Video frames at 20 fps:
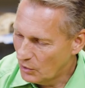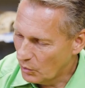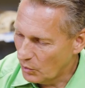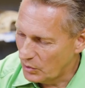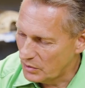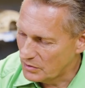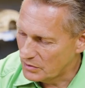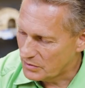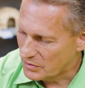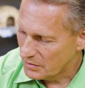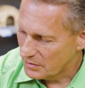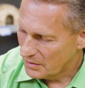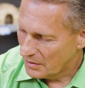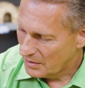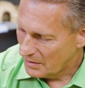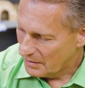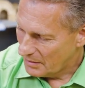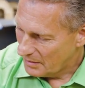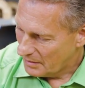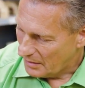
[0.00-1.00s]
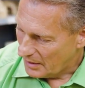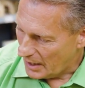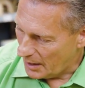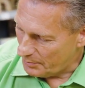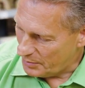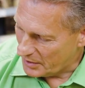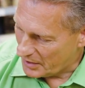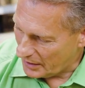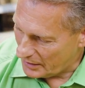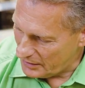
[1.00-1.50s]
und
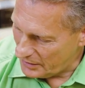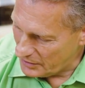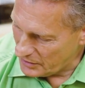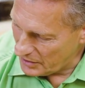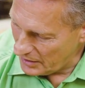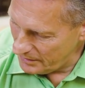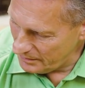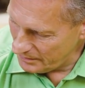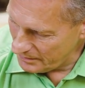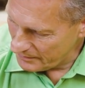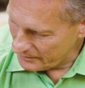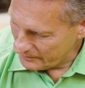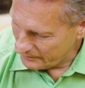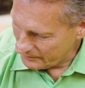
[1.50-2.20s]
Happy Kaninchen,